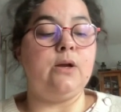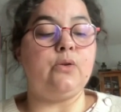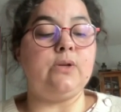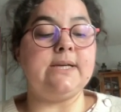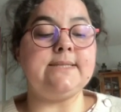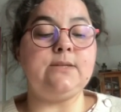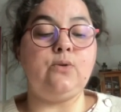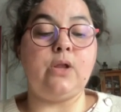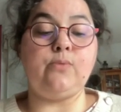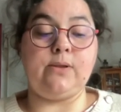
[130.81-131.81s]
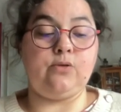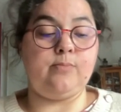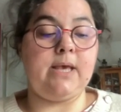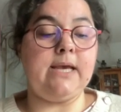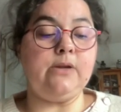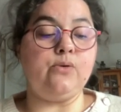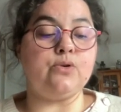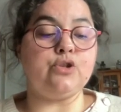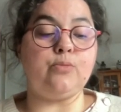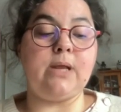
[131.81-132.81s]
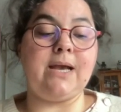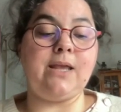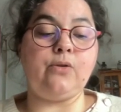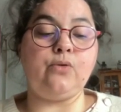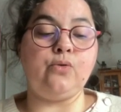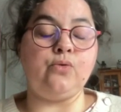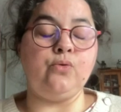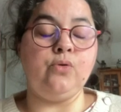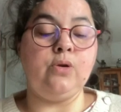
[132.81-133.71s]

Dans les récits de la douane de mer, il ne ressemble à rien de connu.